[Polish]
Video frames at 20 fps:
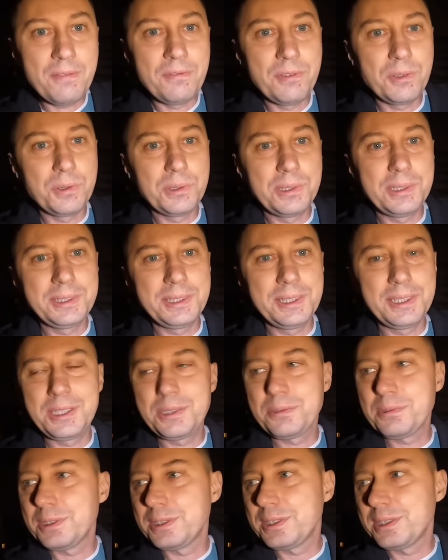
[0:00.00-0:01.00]
W ogóle nie jest
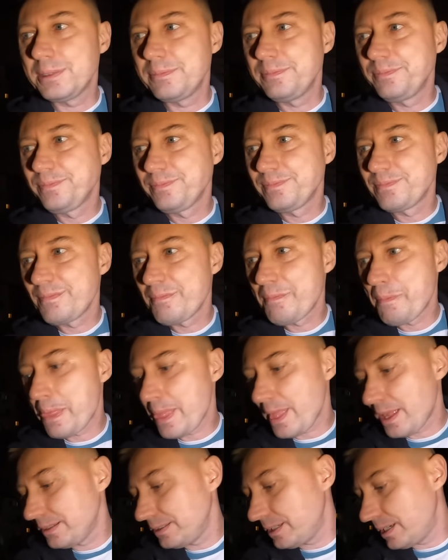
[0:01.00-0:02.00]
słodka,
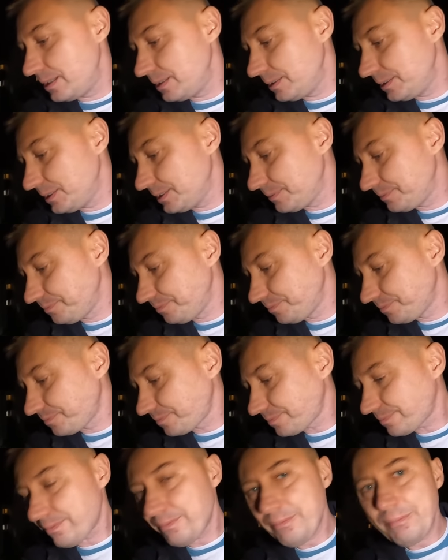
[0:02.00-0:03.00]
ale jest
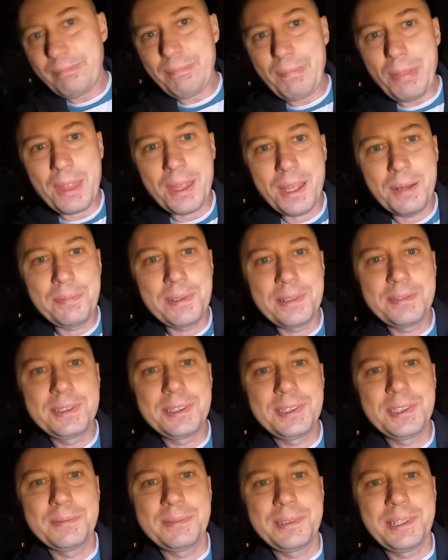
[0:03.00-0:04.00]

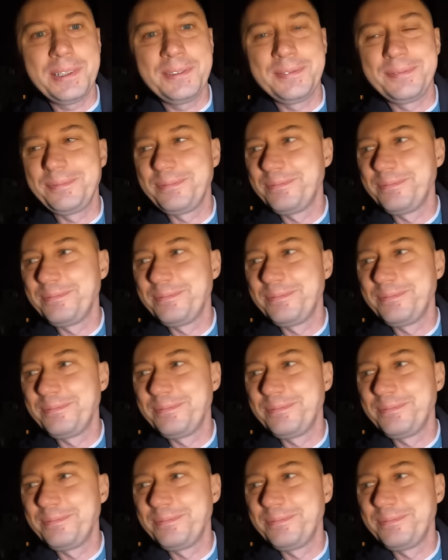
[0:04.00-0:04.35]
naprawdę dobra.